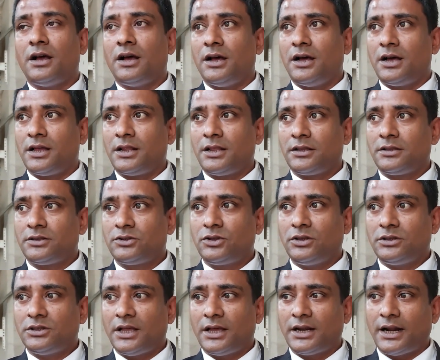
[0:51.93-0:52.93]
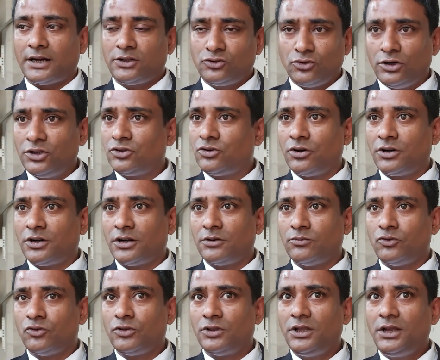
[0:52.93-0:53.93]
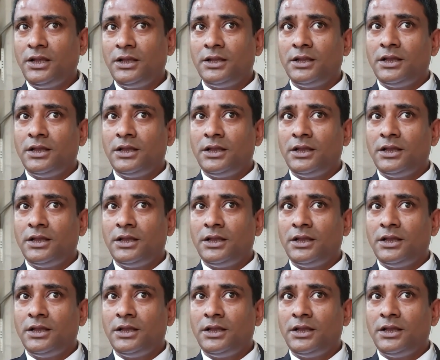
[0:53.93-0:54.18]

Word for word: আর তার আটচল্লিশ ঘন্টার মধ্যে